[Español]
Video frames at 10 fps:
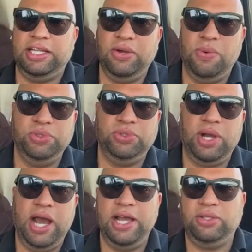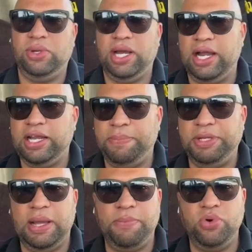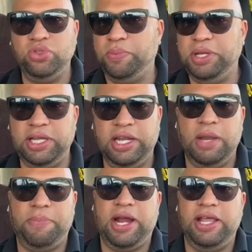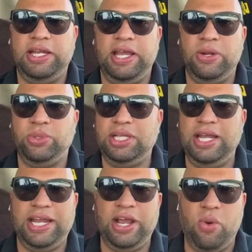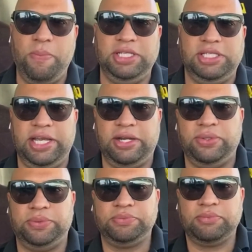tengo mucho gasto, la carga pesa mucho, me tiene que pagar dinero, tiene que convencerlo.